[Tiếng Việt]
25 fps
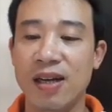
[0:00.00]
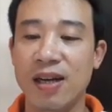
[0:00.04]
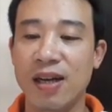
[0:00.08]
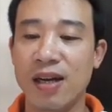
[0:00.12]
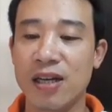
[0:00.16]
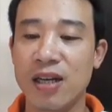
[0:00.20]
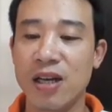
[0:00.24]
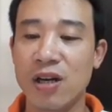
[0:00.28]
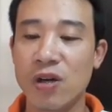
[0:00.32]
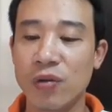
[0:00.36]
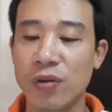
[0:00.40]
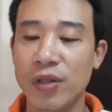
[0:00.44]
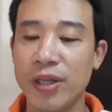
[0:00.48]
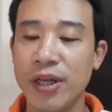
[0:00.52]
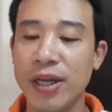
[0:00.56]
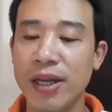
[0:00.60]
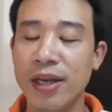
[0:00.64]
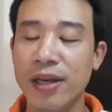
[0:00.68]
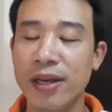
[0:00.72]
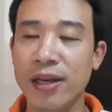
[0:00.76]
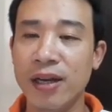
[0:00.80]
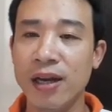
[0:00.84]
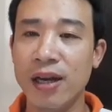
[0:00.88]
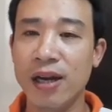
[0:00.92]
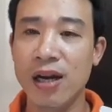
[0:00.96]
À, đầu
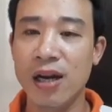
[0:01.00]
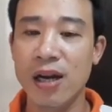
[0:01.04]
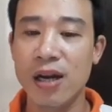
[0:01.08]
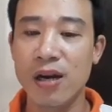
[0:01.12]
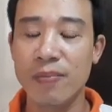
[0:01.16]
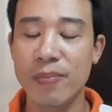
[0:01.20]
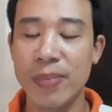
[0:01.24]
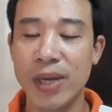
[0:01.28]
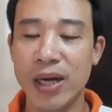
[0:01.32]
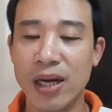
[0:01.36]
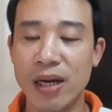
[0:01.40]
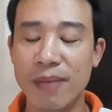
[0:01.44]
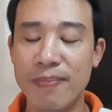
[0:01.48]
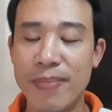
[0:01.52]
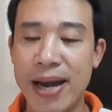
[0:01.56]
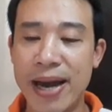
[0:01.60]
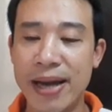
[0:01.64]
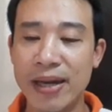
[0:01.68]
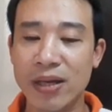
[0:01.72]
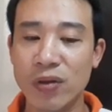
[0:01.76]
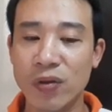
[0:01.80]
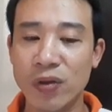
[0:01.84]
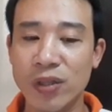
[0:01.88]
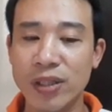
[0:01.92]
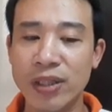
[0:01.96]
tiên mời các
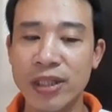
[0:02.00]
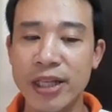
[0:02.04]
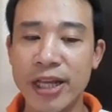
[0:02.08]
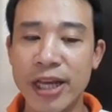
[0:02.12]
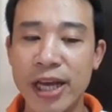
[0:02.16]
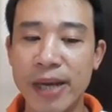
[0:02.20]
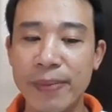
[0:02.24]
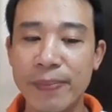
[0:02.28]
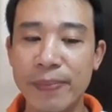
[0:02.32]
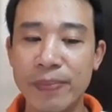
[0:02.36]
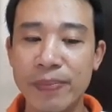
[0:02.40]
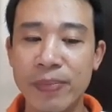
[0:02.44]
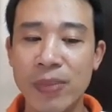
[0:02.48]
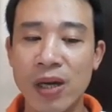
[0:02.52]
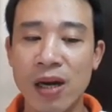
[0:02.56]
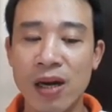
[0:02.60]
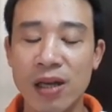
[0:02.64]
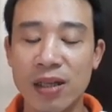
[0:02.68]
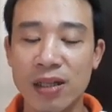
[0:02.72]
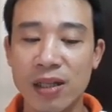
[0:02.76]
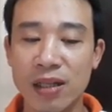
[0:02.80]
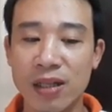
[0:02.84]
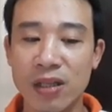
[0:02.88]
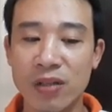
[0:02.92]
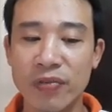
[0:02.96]
bạn đón xem
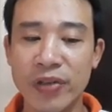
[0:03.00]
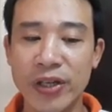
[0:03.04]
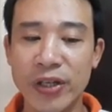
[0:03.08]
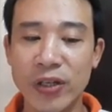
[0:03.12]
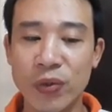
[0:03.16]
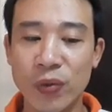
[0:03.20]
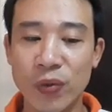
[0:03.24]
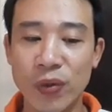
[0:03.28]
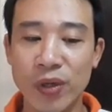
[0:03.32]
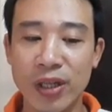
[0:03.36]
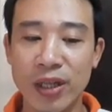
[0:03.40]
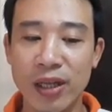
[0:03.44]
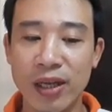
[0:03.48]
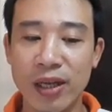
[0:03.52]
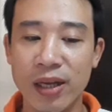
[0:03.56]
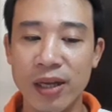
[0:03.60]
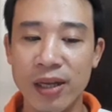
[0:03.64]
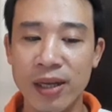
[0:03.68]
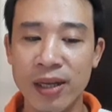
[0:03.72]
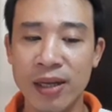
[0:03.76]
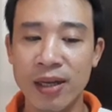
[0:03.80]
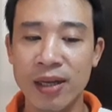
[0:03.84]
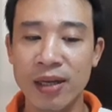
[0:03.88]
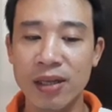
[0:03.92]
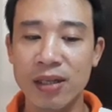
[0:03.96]
tử vi tuổi
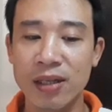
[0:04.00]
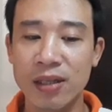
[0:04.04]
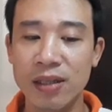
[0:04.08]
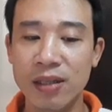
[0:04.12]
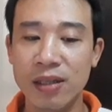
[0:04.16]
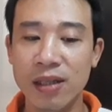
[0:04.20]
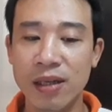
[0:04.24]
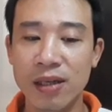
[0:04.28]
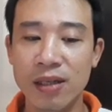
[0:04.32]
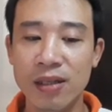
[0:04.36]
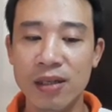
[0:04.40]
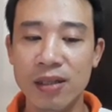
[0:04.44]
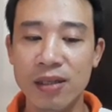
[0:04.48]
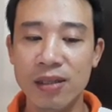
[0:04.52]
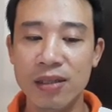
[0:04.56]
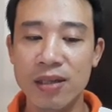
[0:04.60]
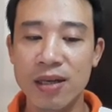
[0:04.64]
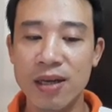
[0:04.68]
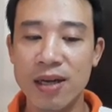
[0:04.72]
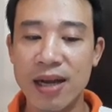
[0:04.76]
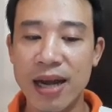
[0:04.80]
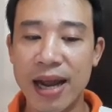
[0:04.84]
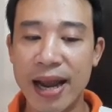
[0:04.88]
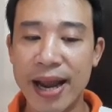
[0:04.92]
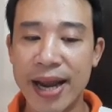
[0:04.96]
Tý thứ tư
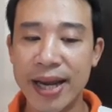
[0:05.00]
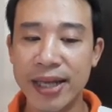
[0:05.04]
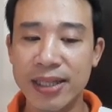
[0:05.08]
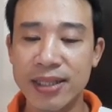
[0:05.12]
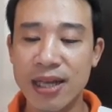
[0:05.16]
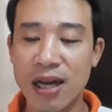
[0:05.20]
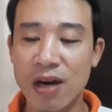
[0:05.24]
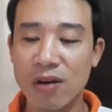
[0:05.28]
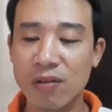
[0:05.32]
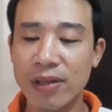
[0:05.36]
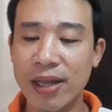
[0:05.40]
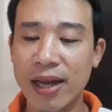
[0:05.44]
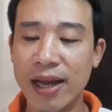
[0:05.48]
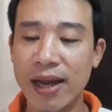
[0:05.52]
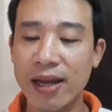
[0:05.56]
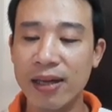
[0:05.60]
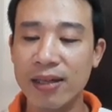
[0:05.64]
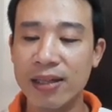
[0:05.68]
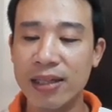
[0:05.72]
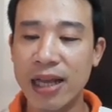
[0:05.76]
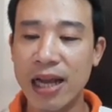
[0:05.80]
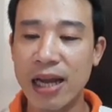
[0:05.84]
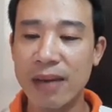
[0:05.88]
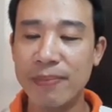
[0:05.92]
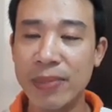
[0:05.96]
ngày hai mươi sáu tháng
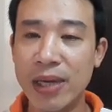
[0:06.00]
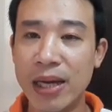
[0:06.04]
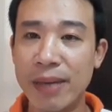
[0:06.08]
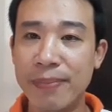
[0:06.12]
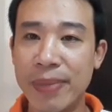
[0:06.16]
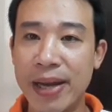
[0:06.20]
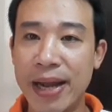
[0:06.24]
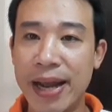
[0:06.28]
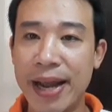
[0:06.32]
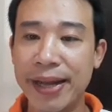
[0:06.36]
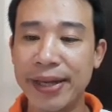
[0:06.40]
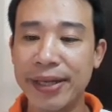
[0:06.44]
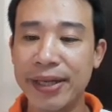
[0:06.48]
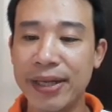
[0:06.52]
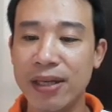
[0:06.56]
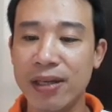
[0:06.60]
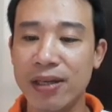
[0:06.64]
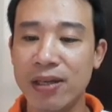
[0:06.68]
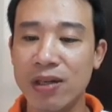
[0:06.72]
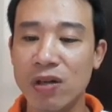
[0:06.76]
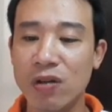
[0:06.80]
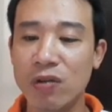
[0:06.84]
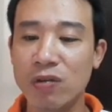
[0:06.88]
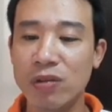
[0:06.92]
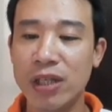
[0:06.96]
tám năm hai nghìn
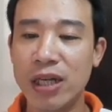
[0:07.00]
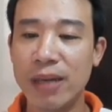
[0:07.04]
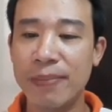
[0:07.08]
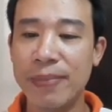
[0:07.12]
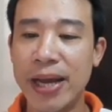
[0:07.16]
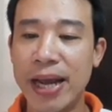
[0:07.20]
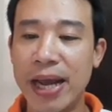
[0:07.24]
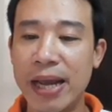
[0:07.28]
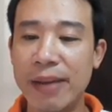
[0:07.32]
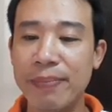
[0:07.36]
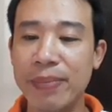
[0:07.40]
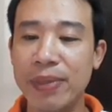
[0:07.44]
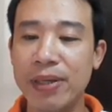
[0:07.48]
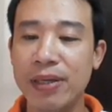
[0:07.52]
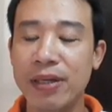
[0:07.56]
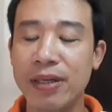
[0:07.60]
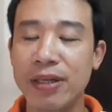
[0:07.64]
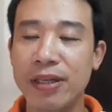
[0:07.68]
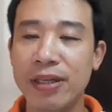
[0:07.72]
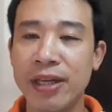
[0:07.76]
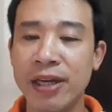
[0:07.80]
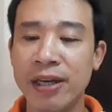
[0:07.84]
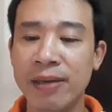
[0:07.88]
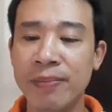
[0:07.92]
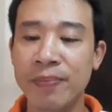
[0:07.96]
không trăm hai mươi
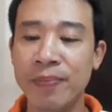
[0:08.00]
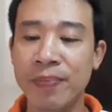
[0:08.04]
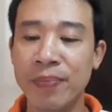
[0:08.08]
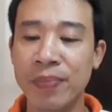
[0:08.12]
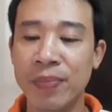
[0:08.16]
nhé.